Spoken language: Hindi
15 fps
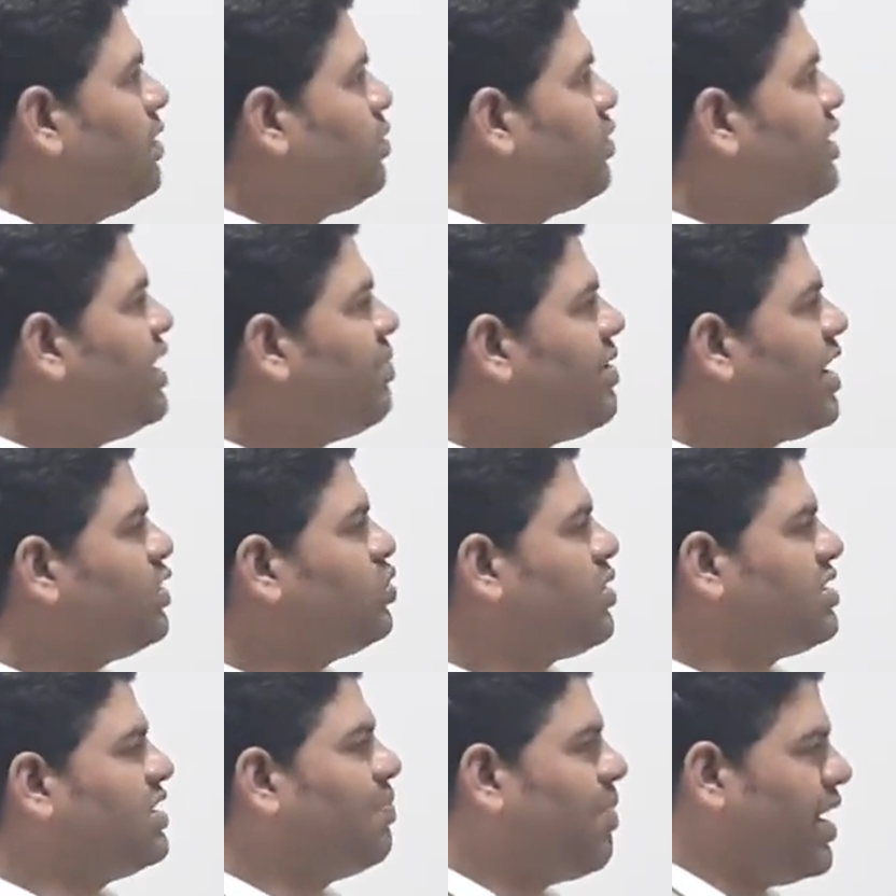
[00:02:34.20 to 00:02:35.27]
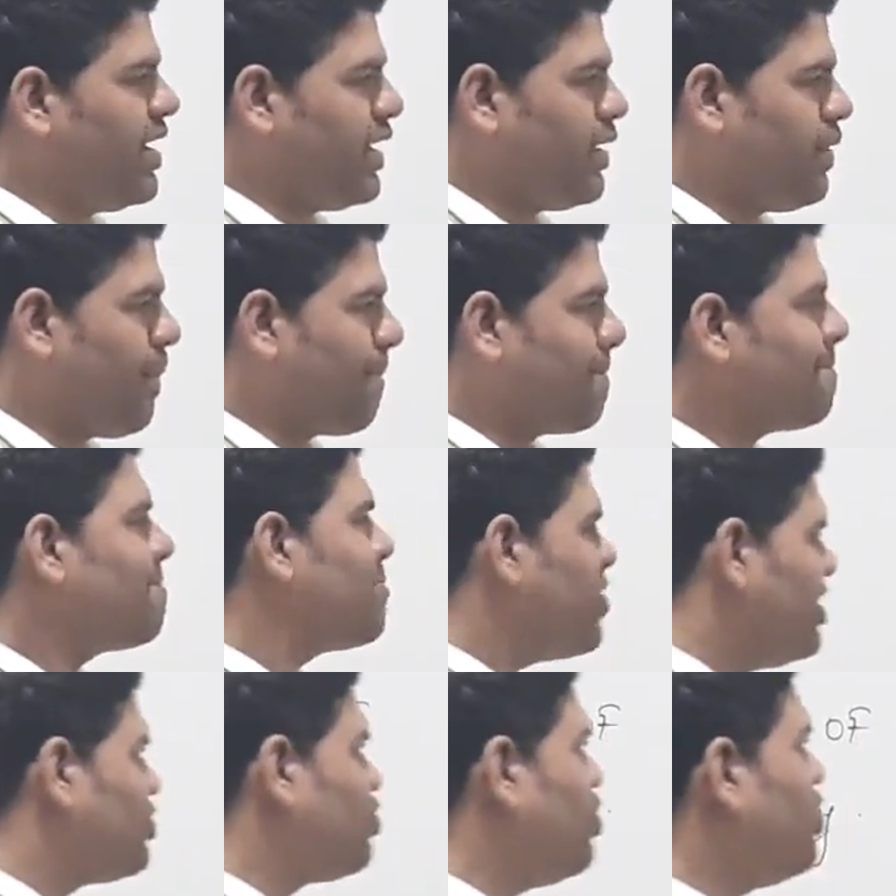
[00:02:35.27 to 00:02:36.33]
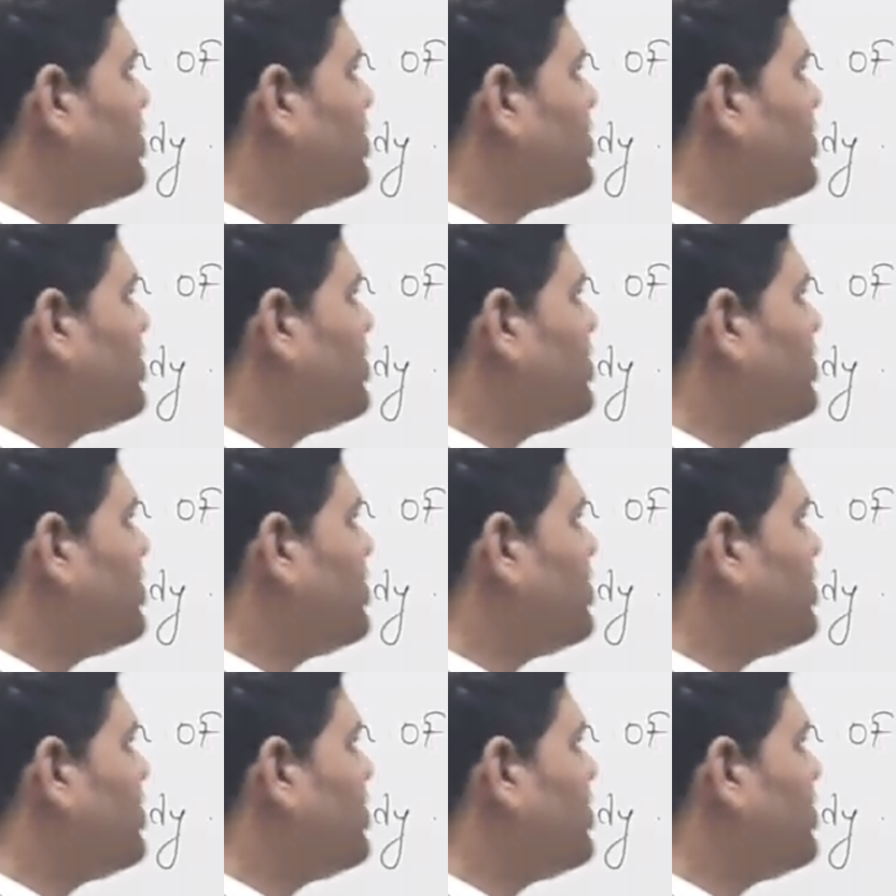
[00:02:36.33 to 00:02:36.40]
तो ये मेरा छोटा सा पार्ट है इसको